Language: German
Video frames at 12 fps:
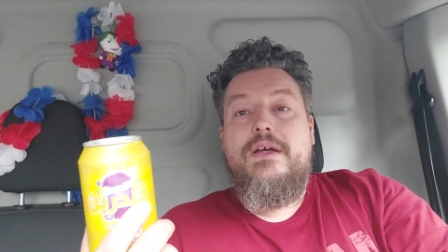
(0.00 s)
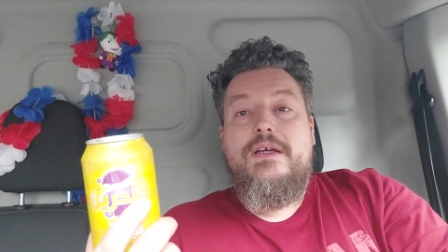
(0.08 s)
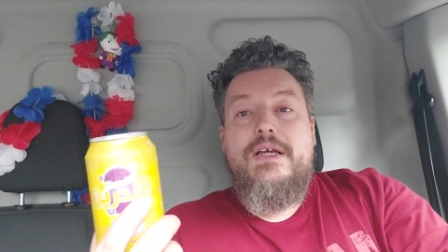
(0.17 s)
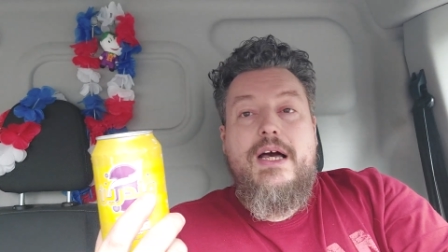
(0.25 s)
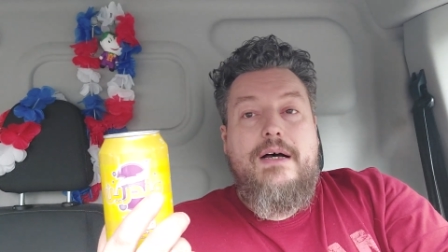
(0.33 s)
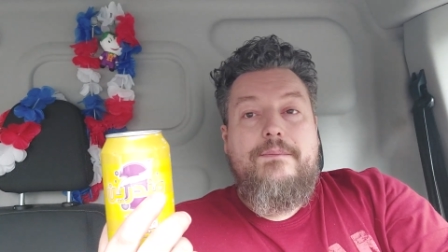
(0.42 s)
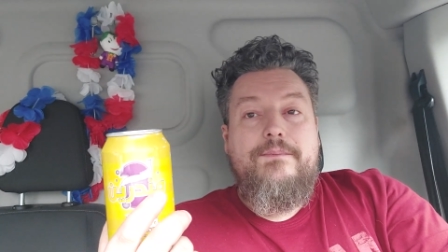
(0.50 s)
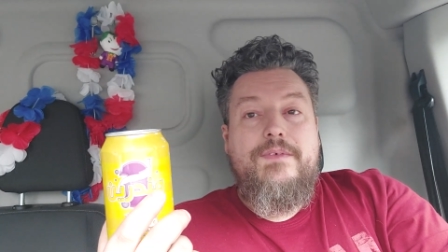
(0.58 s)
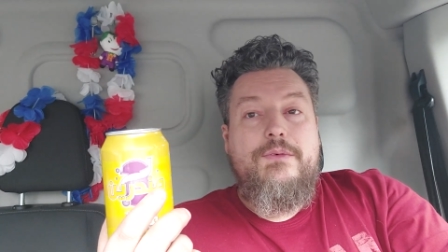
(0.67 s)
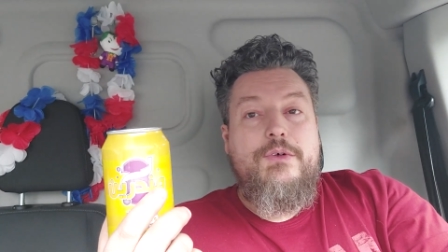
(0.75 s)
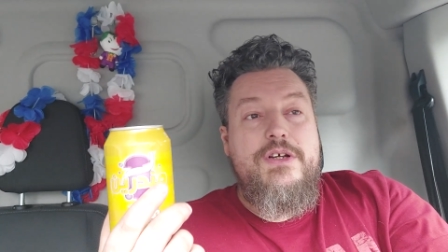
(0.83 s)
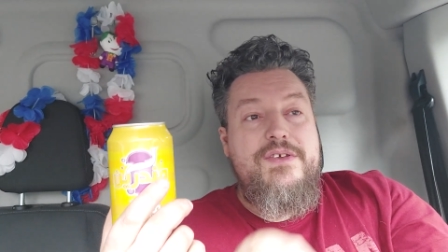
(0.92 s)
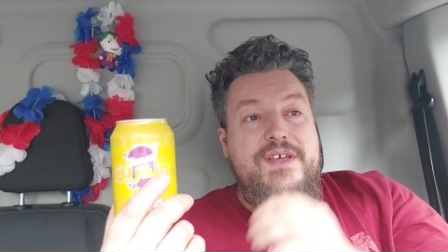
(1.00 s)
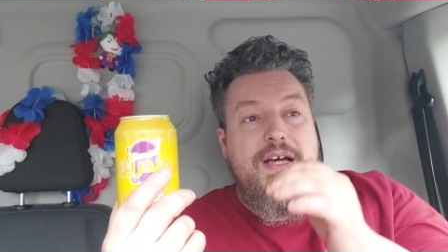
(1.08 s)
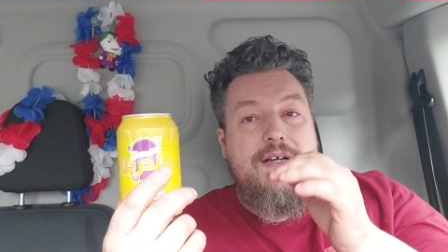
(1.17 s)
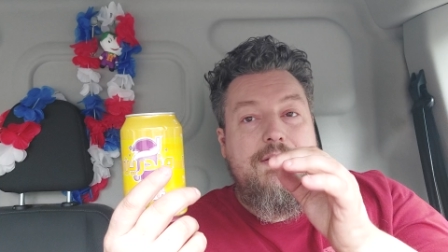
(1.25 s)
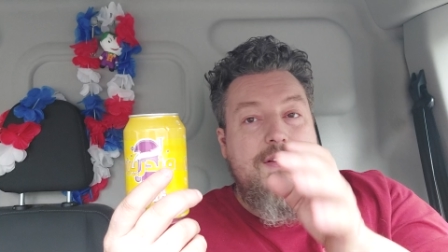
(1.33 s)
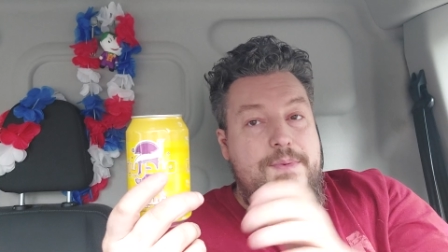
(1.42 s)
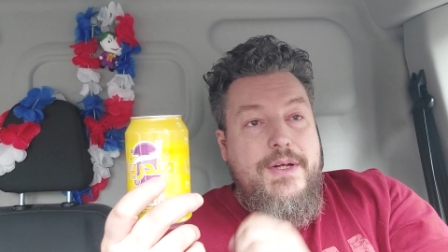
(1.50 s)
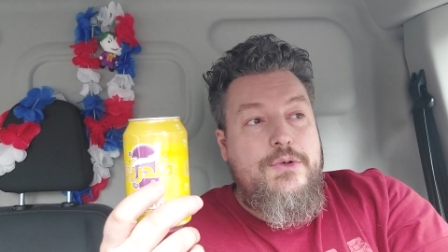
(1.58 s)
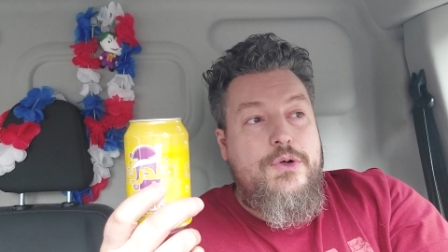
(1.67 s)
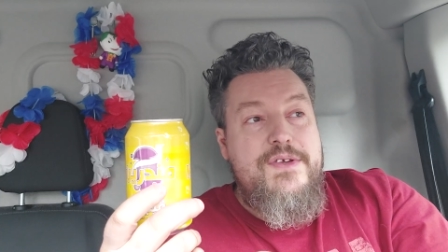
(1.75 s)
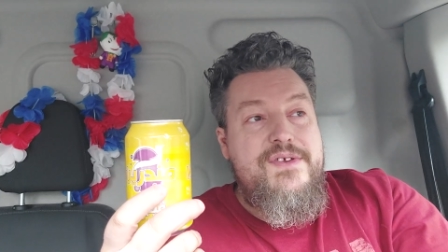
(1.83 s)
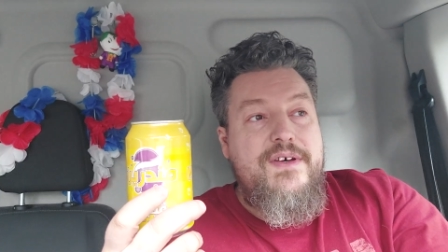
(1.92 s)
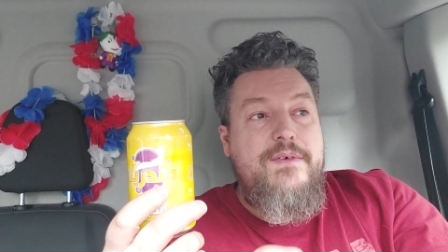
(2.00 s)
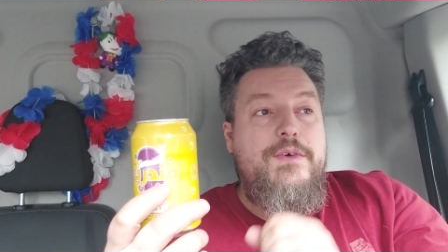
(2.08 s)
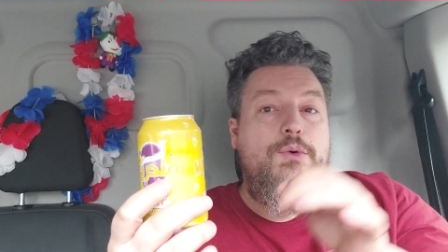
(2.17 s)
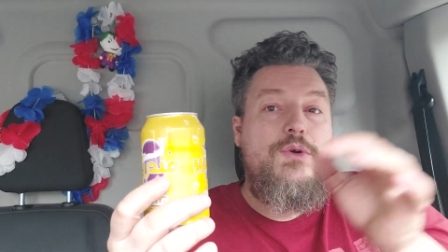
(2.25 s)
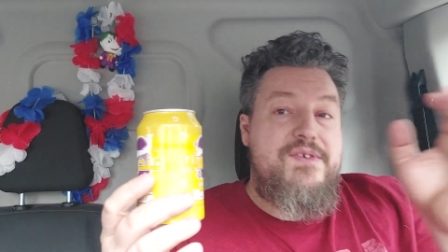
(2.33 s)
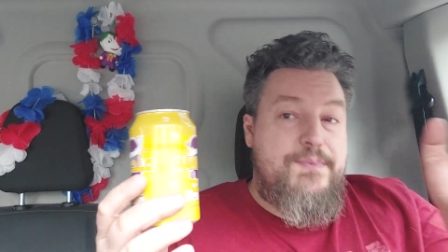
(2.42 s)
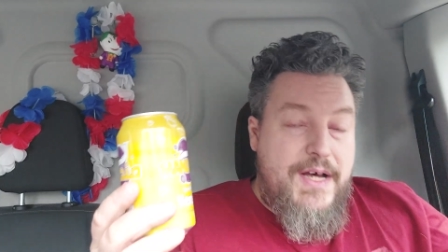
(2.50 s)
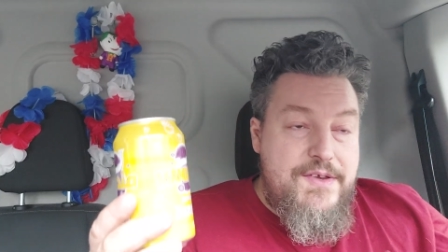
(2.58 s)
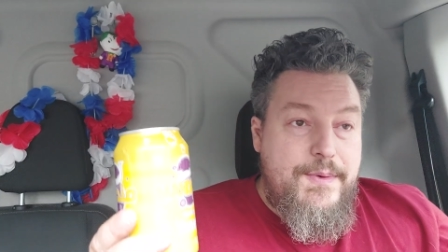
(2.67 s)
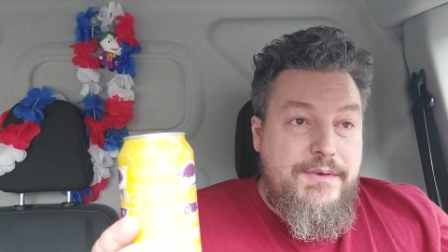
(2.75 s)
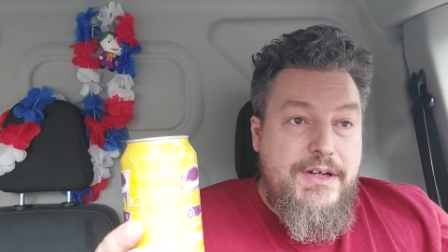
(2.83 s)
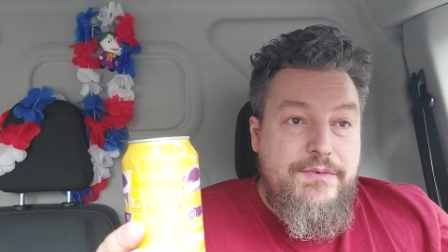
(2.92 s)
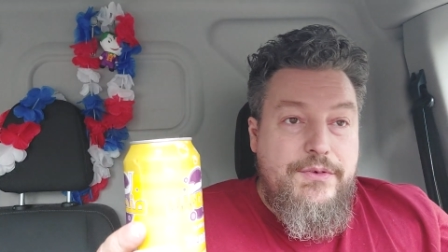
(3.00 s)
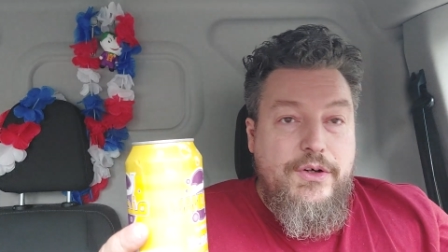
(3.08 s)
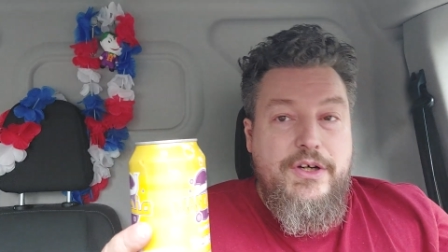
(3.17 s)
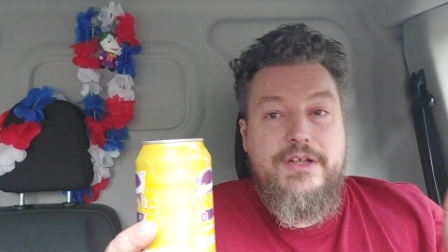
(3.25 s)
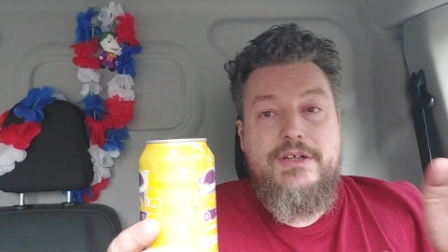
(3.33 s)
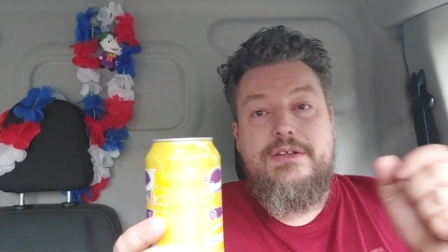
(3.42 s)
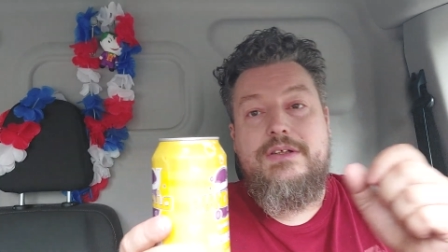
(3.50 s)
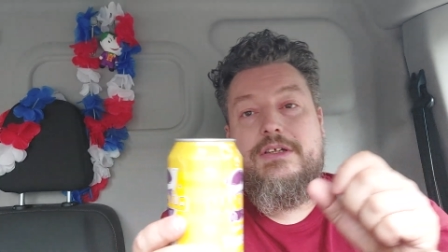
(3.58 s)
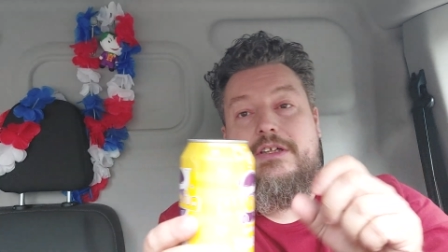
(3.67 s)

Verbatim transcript: Ja, dann würde ich sagen, das war eine kurze Review. Das war es mal wieder für heute.